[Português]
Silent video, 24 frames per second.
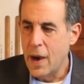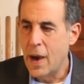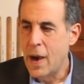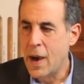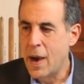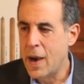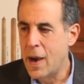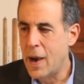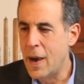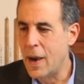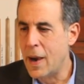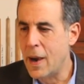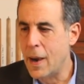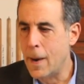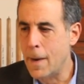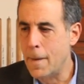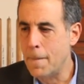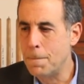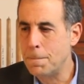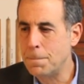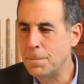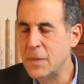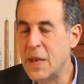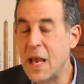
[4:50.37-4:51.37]
a,
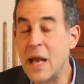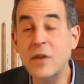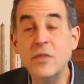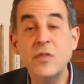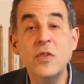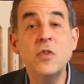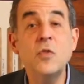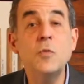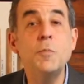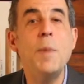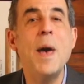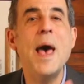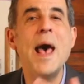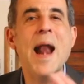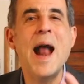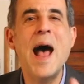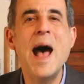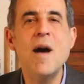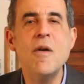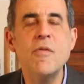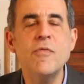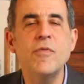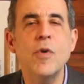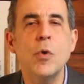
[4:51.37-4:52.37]
que eles
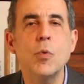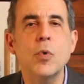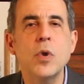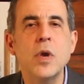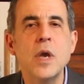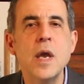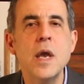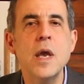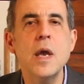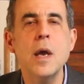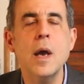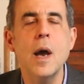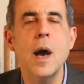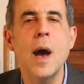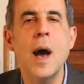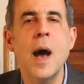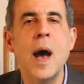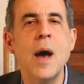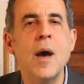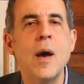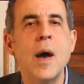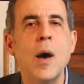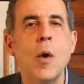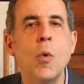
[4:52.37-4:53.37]
esperavam que
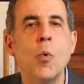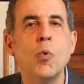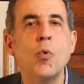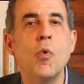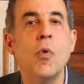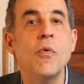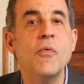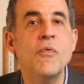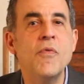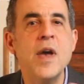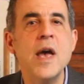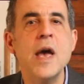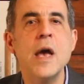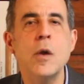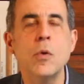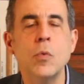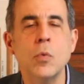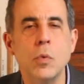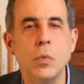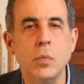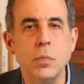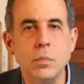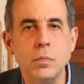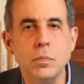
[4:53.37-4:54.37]
o
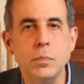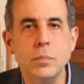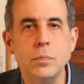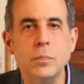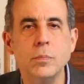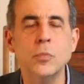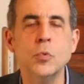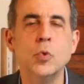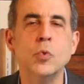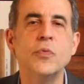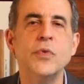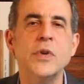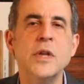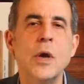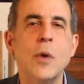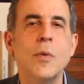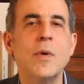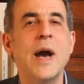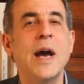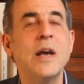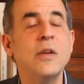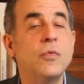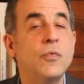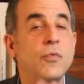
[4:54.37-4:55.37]
governo do Fidel
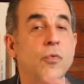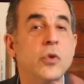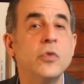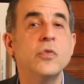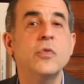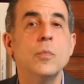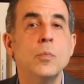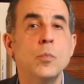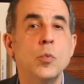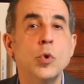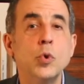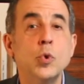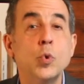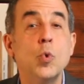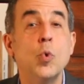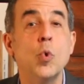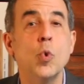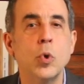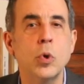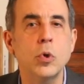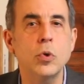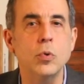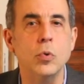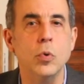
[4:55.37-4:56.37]
Castro fosse muito
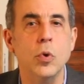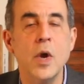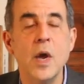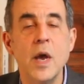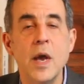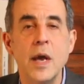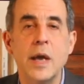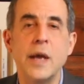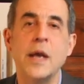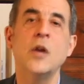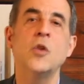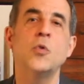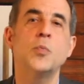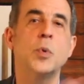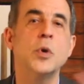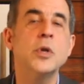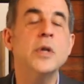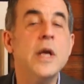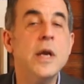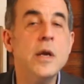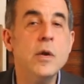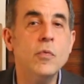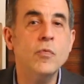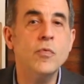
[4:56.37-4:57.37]
curto, que eles
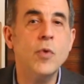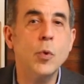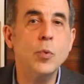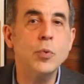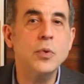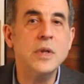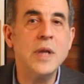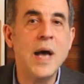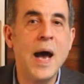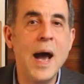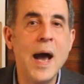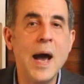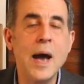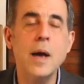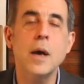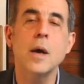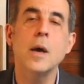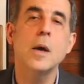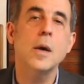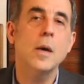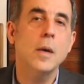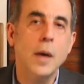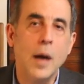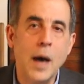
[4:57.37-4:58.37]
poderiam voltar
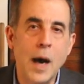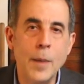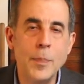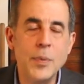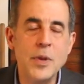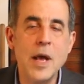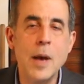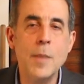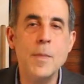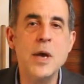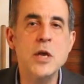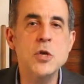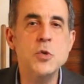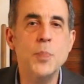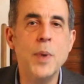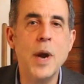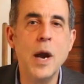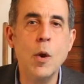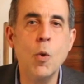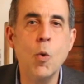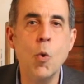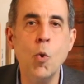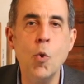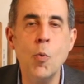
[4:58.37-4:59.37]
rapidamente
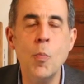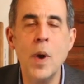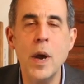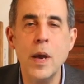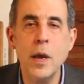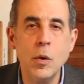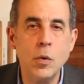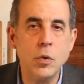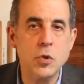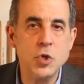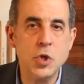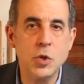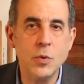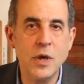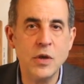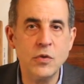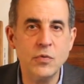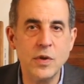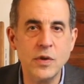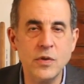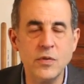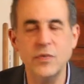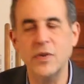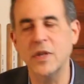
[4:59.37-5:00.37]
para Cuba e continuar
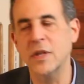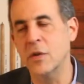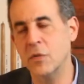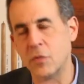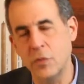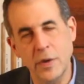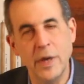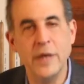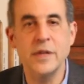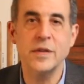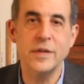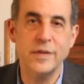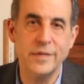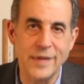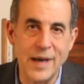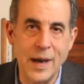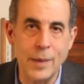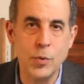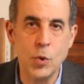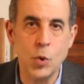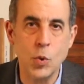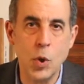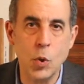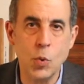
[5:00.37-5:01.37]
suas vidas, o que a gente
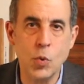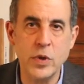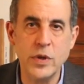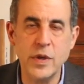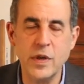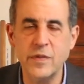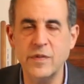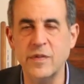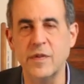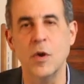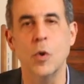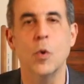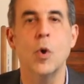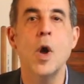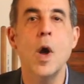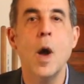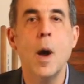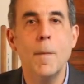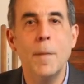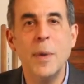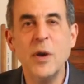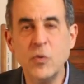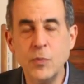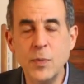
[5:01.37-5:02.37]
sabe que não aconteceu.
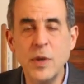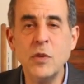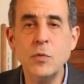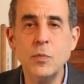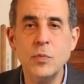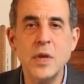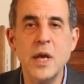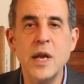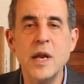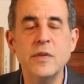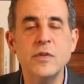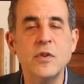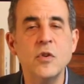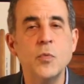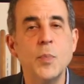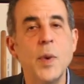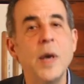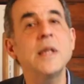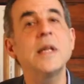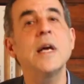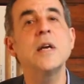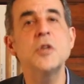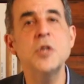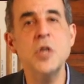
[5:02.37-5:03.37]
Mas mesmo tendo essa
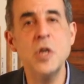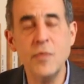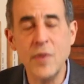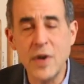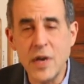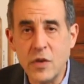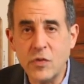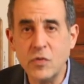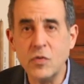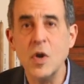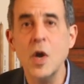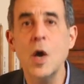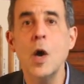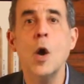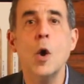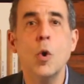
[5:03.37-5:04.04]
expectativa, eles